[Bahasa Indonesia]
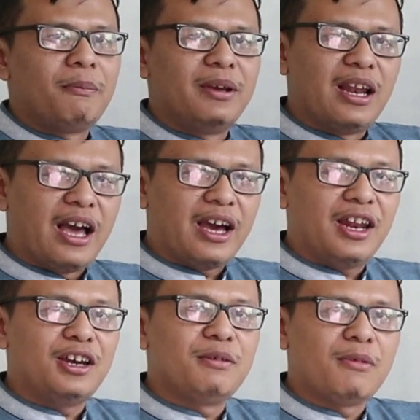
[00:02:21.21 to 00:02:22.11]

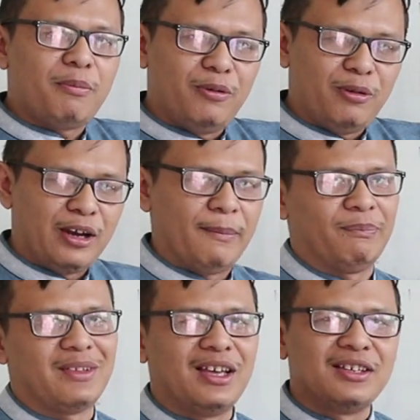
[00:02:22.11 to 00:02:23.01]
bilangan
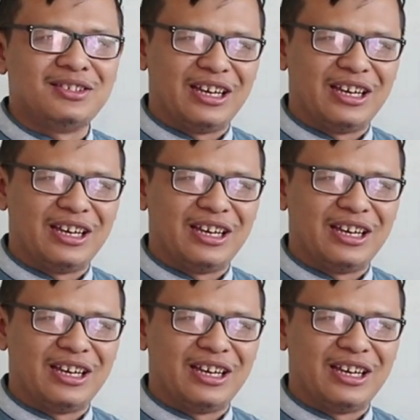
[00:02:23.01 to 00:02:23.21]
56.